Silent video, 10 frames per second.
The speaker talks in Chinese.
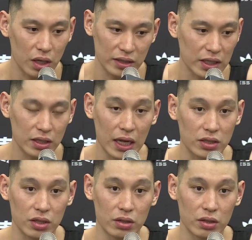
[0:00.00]
还在打
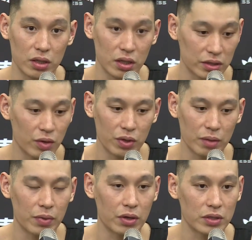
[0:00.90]
球啊，这个我
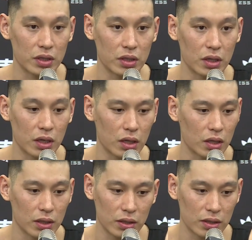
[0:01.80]
能保证啊。